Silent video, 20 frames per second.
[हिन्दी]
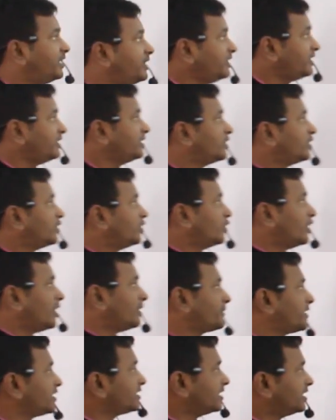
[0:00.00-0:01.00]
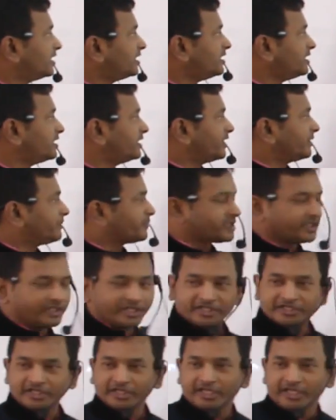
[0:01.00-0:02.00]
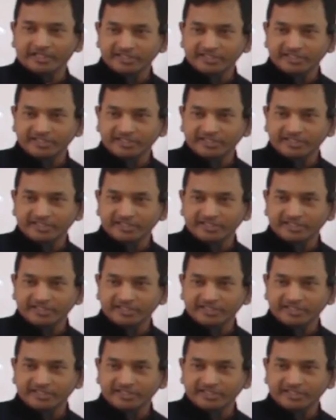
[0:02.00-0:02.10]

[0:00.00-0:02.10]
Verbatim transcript: है वो आपका था रिप्रेजेंटेशन